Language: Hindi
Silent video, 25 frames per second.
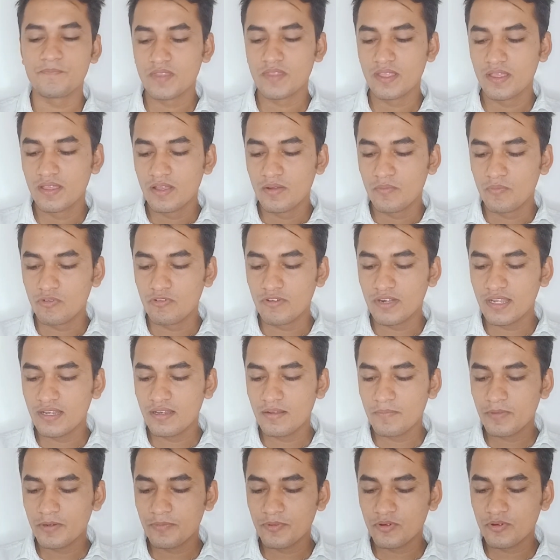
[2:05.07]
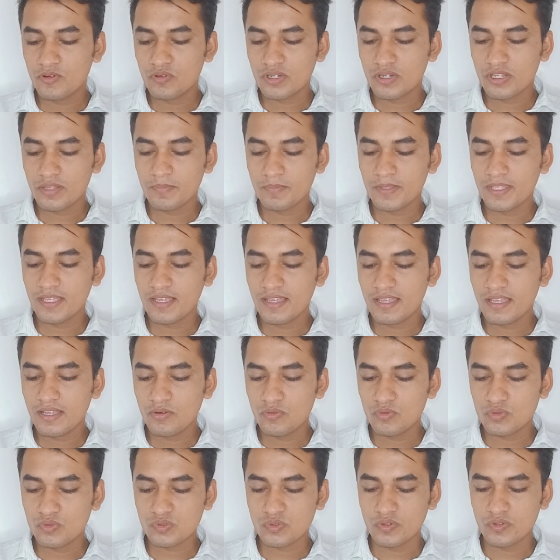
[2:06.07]
है मोबाइल नंबर पे ओ आया
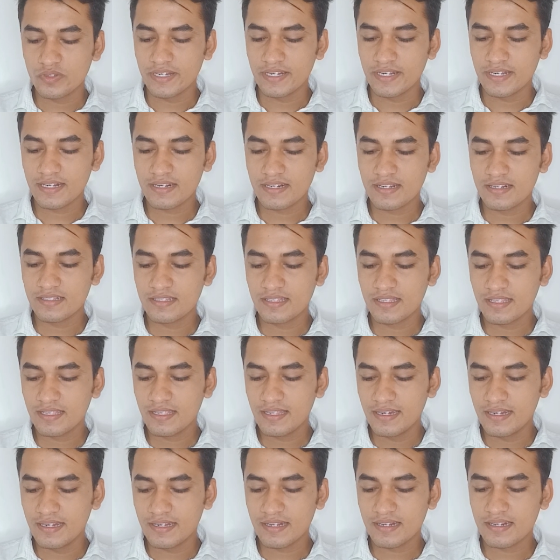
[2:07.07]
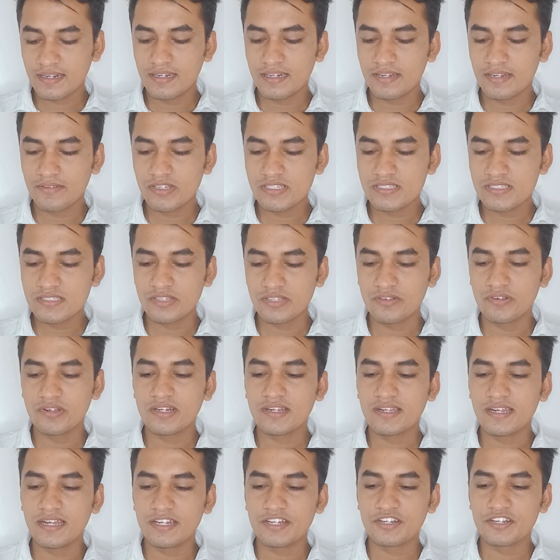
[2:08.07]
उसको एंटर कर देंगे एंटर करने के बाद
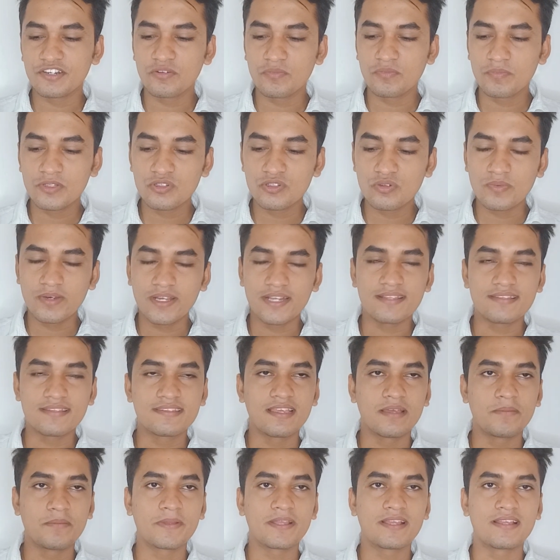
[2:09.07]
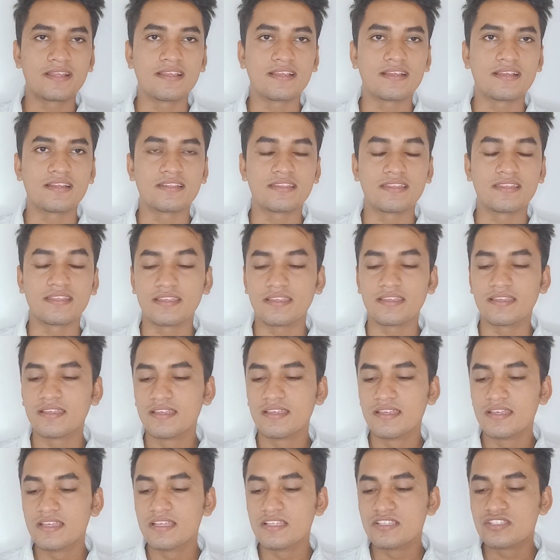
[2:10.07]
सेवन कंटिन्यू पे दोबारा से यहाँ पे क्लिक कर देंगे
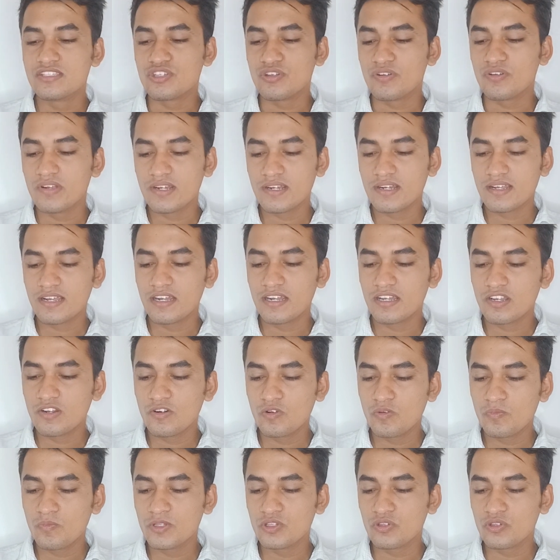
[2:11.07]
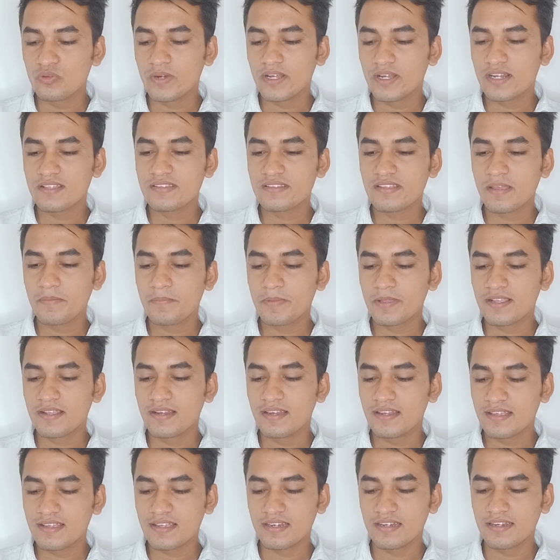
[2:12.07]
सेवन कंटिन्यू पे दोबारा से यहाँ पे
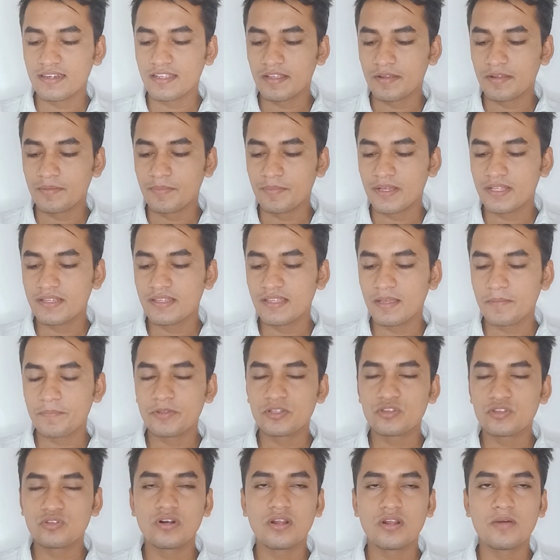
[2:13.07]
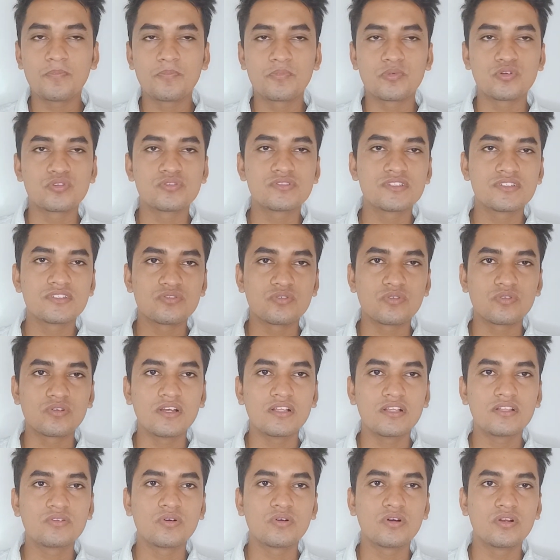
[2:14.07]
क्लिक करने के बाद यहाँ पे थोड़ा प्रोसेस
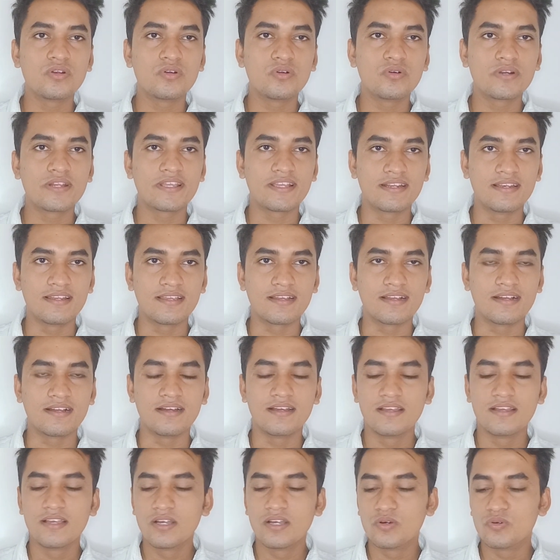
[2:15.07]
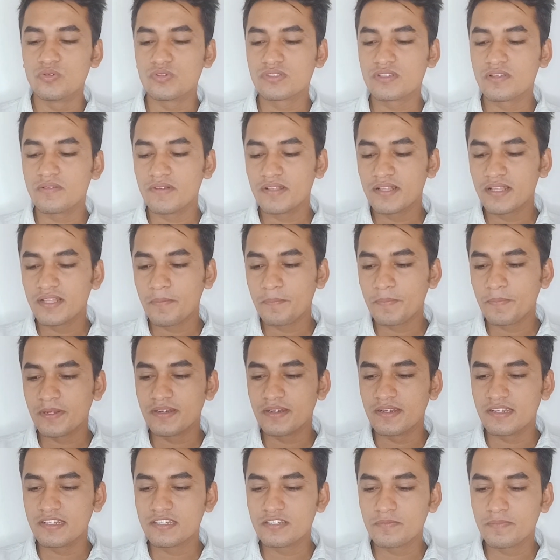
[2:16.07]
होगा थोड़ा लोडिंग लेगा उसके बाद यहाँ पे
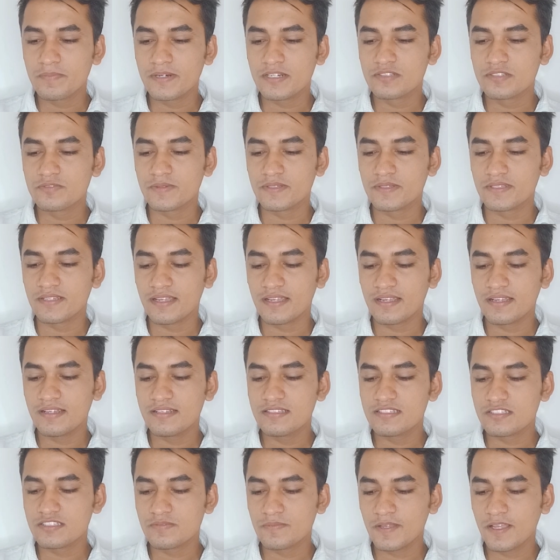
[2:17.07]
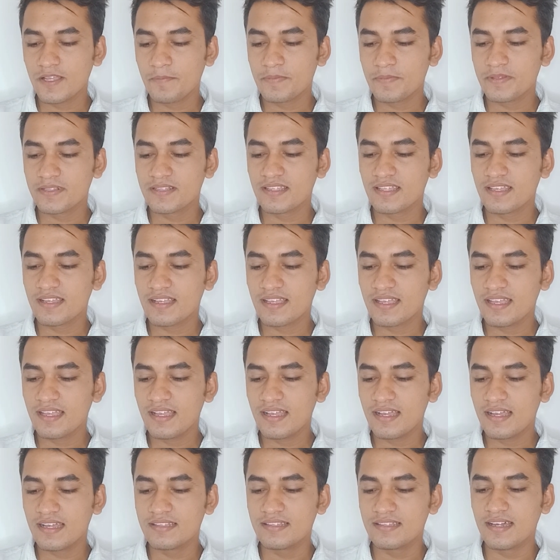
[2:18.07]
नेक्स्ट पेज पे जाएगा जिसमें यहाँ पे दिया गया
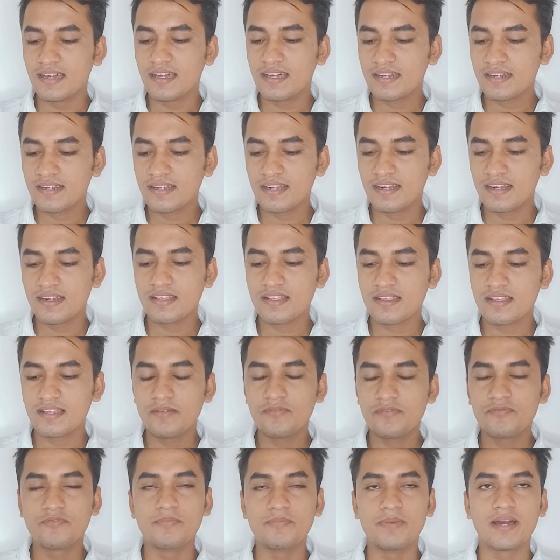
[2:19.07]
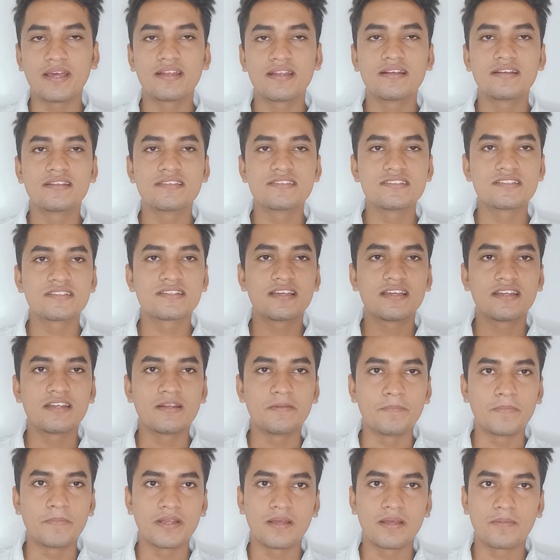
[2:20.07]
है आधार कार्ड का बारह डिजिट का
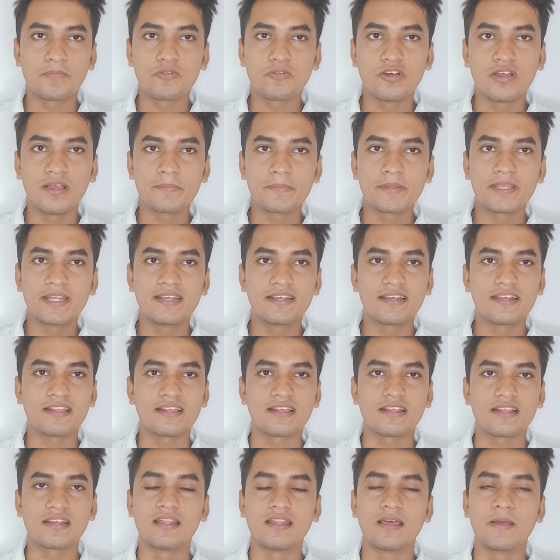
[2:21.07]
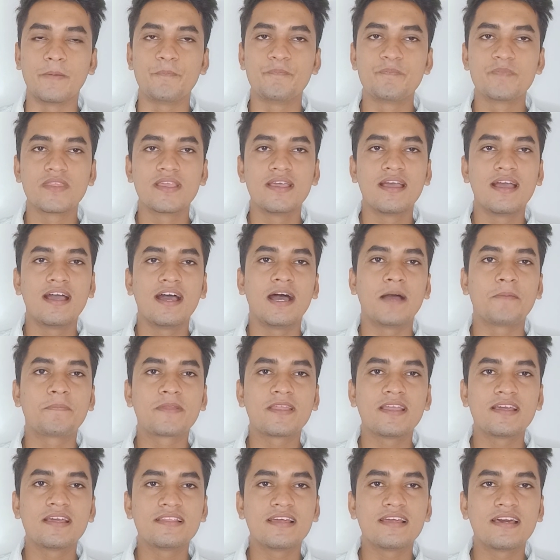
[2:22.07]
नंबर आपको यहाँ पे एंटर करना है
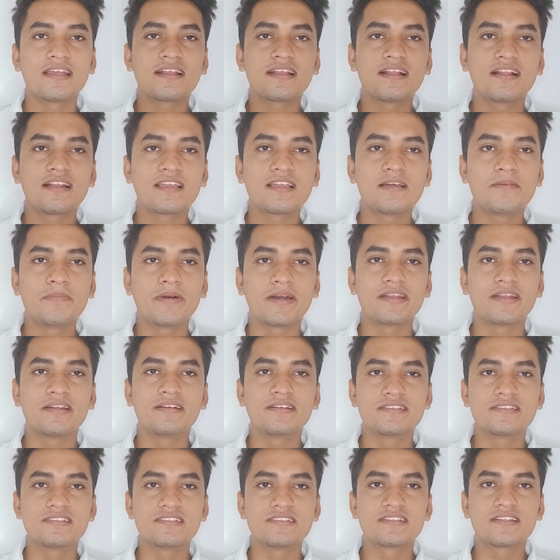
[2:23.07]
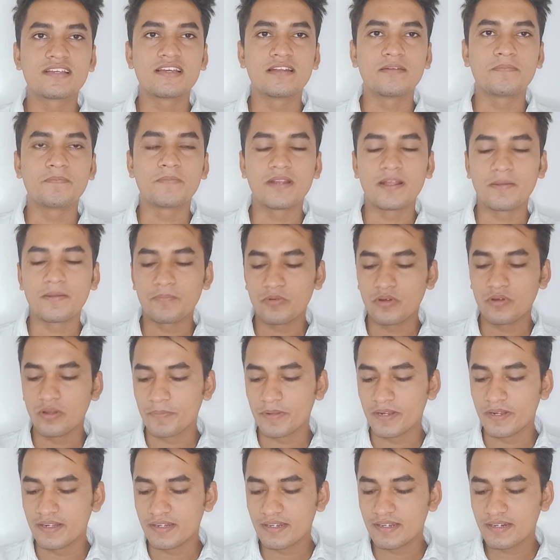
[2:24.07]
आपके आधार कार्ड का बारह डिजिट का नंबर आपको वहाँ
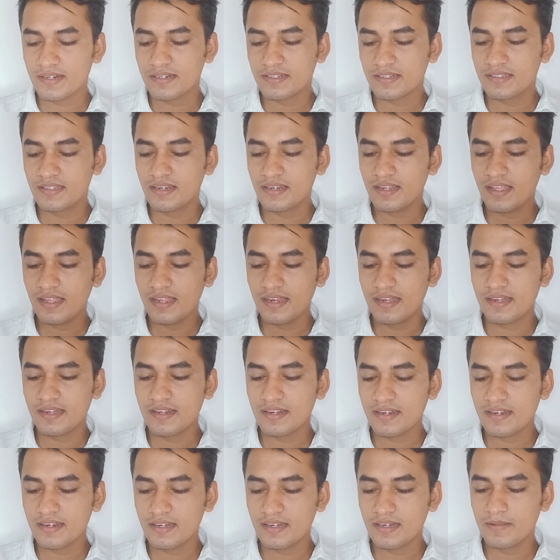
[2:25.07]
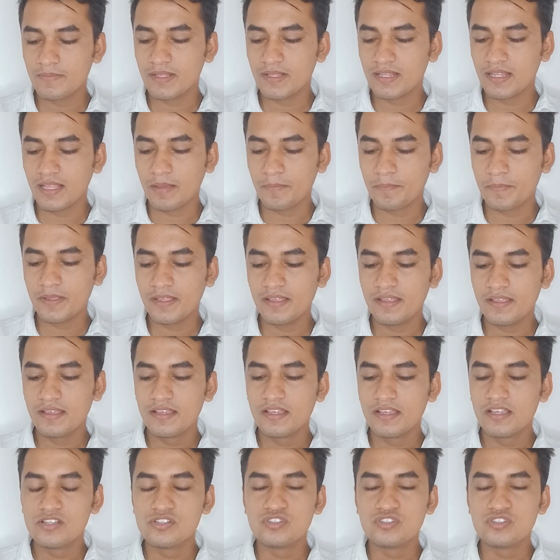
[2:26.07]
पर एंटर कर देना है एंटर करने के बाद यहाँ पे